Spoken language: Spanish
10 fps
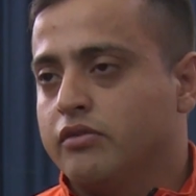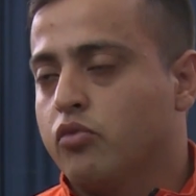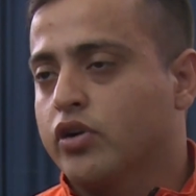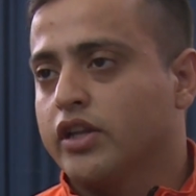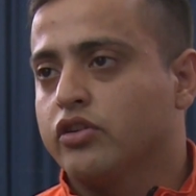
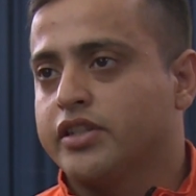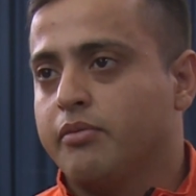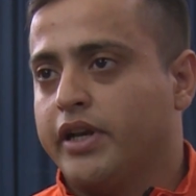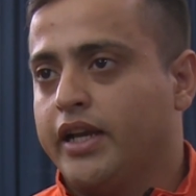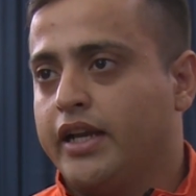buscando
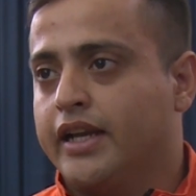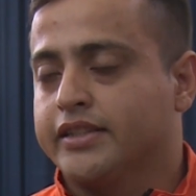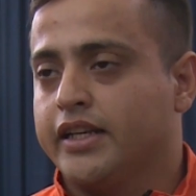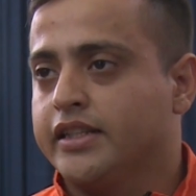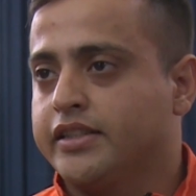siempre la
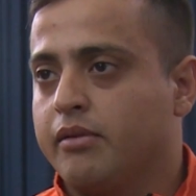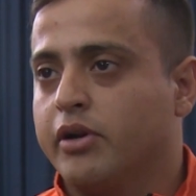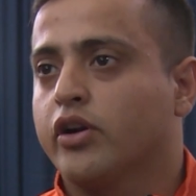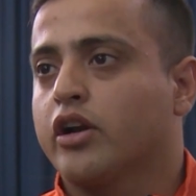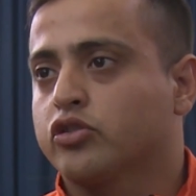excelencia,
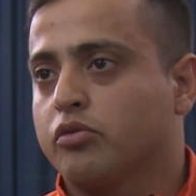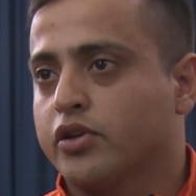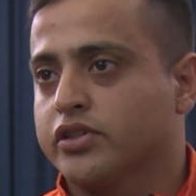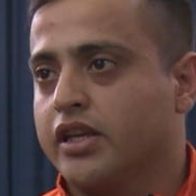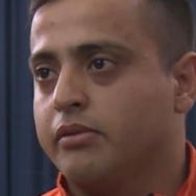mejorar nuestros
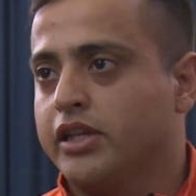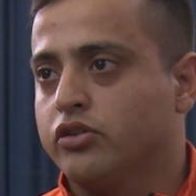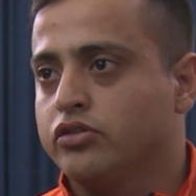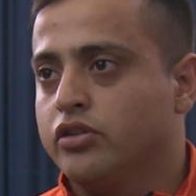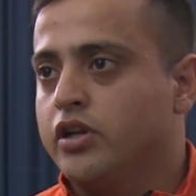
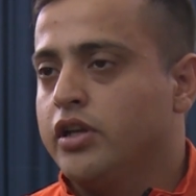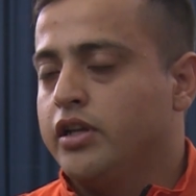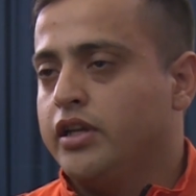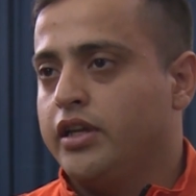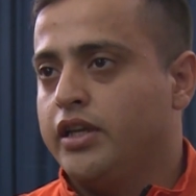procedimientos
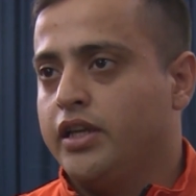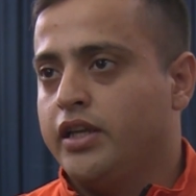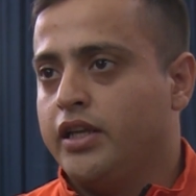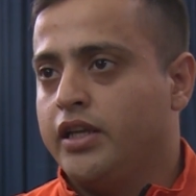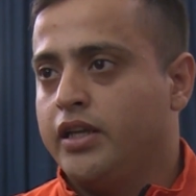
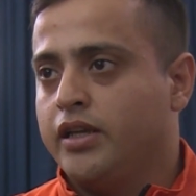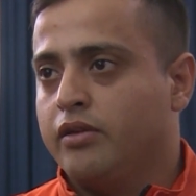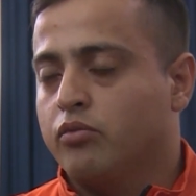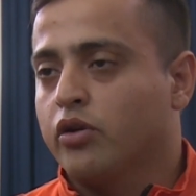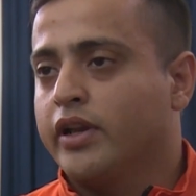y
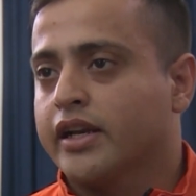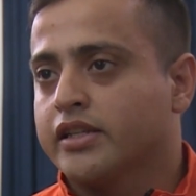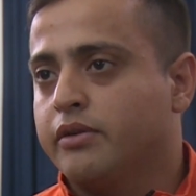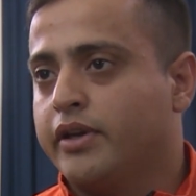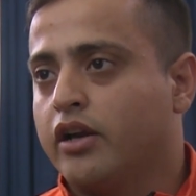volver a
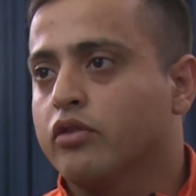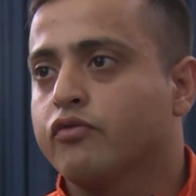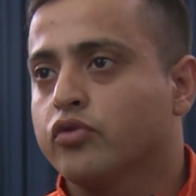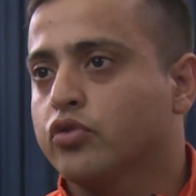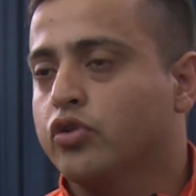recibir en un
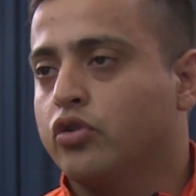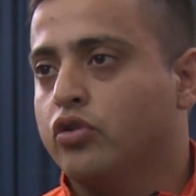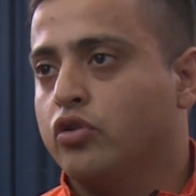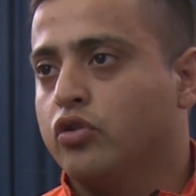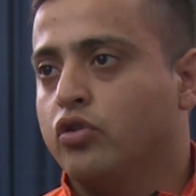
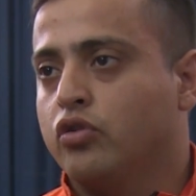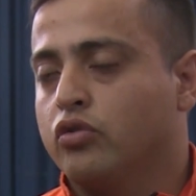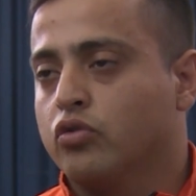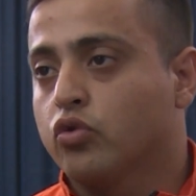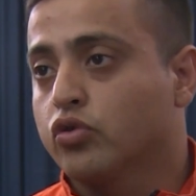futuro
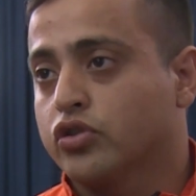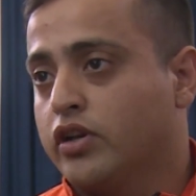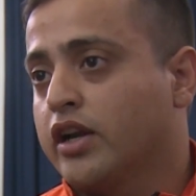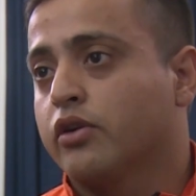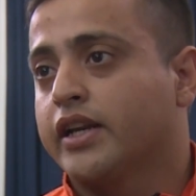curso, en
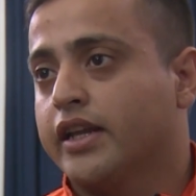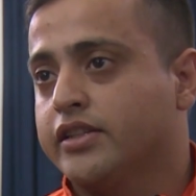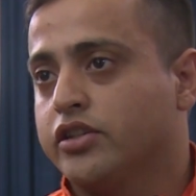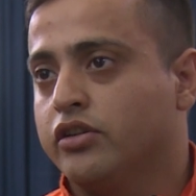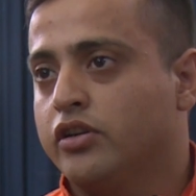la novena
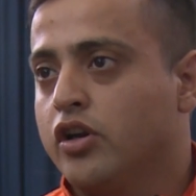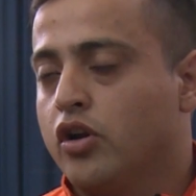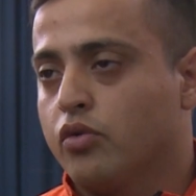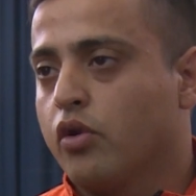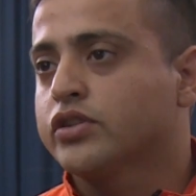edición,
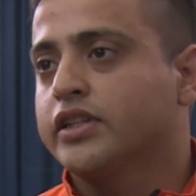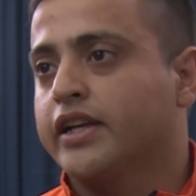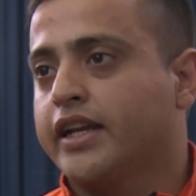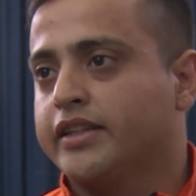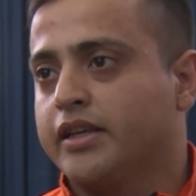nuevos
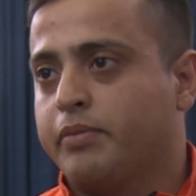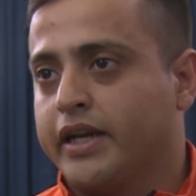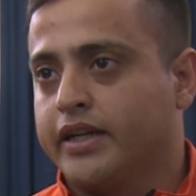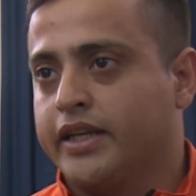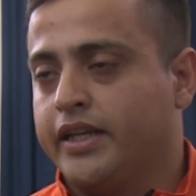integrantes
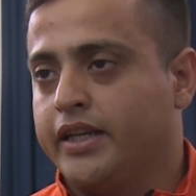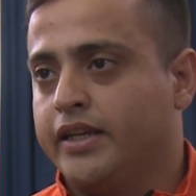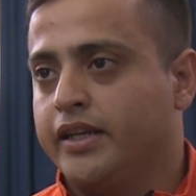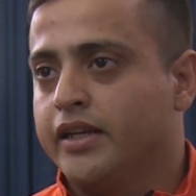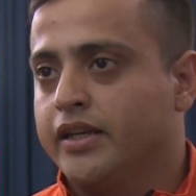para
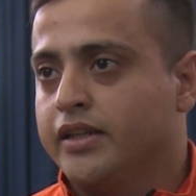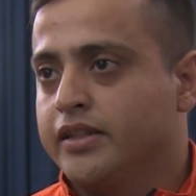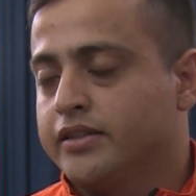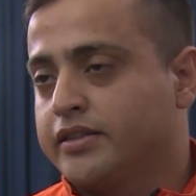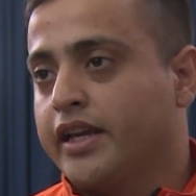que
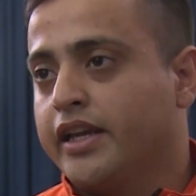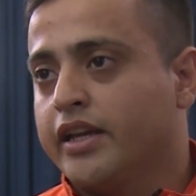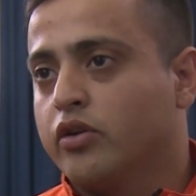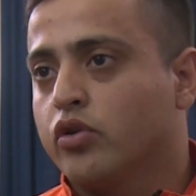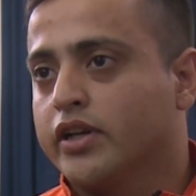seguir
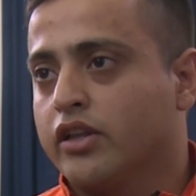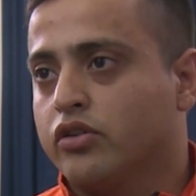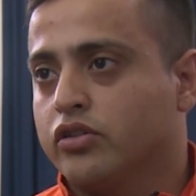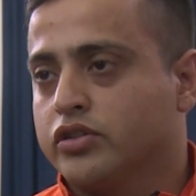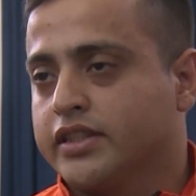
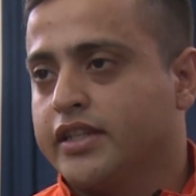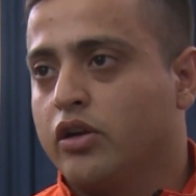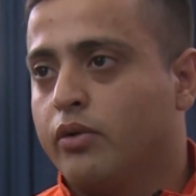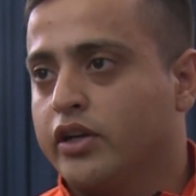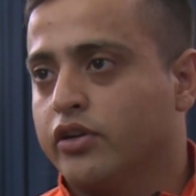inculcando ya sea
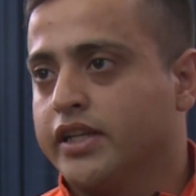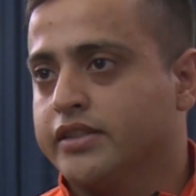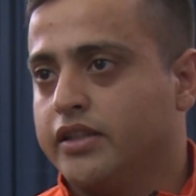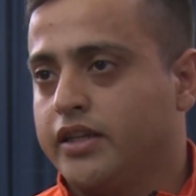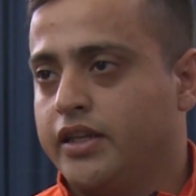los
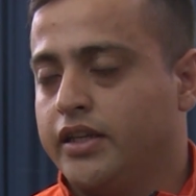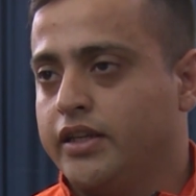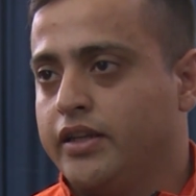valores eh,